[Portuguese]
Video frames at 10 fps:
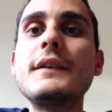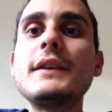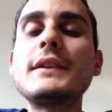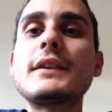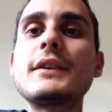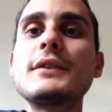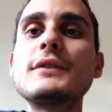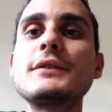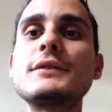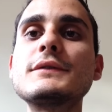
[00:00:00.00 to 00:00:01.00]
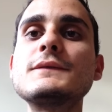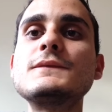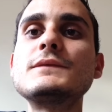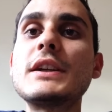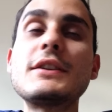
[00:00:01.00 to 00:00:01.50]
Então
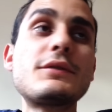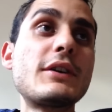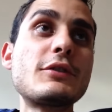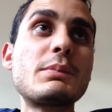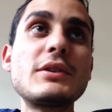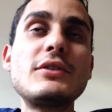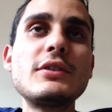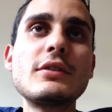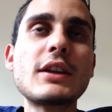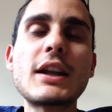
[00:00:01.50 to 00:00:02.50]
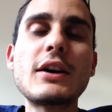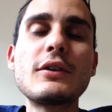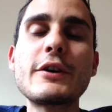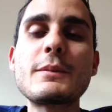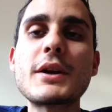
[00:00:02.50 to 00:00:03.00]
ele fez o pedido lá na
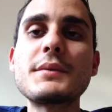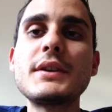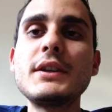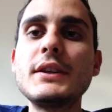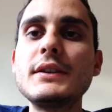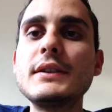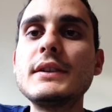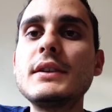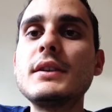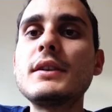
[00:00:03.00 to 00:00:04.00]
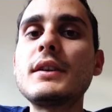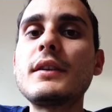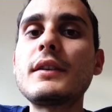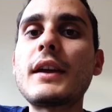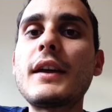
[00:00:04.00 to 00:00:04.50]
hora para mim,
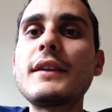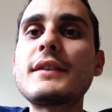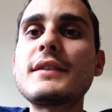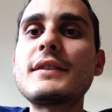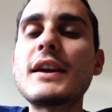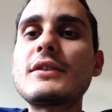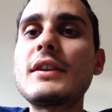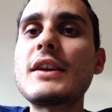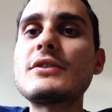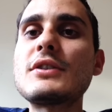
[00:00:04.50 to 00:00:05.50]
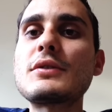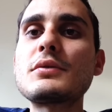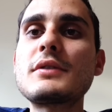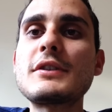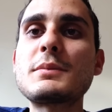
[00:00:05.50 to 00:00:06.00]
é entre 7 e 10 dias
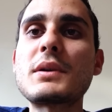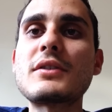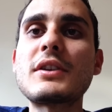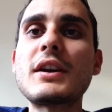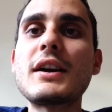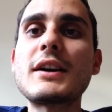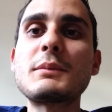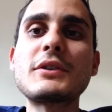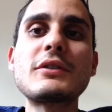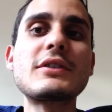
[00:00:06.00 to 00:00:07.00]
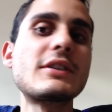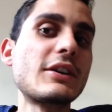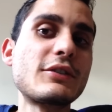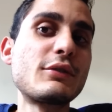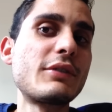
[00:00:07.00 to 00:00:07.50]
úteis para chegar, mas com esse
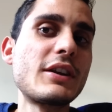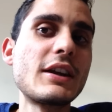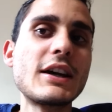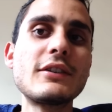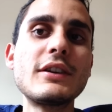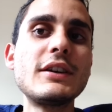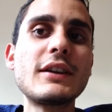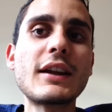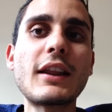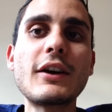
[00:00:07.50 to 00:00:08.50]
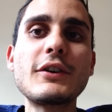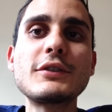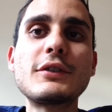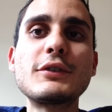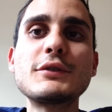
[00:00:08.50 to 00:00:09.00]
tanto feriado aí, Natal,
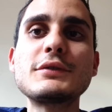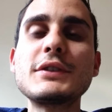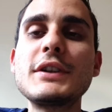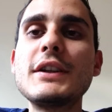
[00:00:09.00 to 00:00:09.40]
Ano Novo,